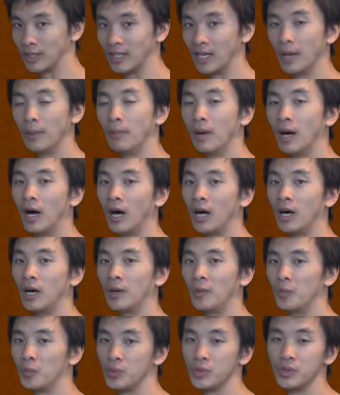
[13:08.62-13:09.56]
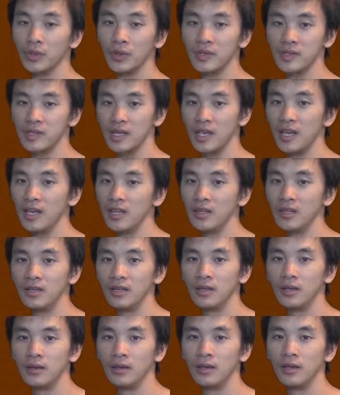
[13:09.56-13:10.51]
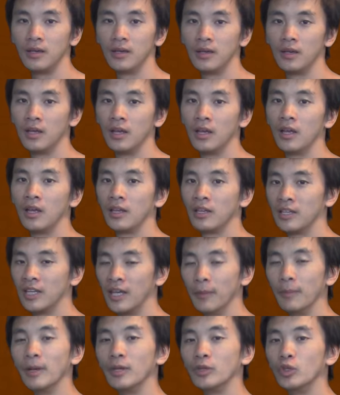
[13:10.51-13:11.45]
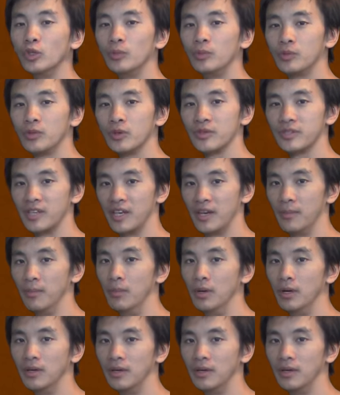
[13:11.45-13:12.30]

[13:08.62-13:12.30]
gamma 1 puissance n gamma 2 puissance m.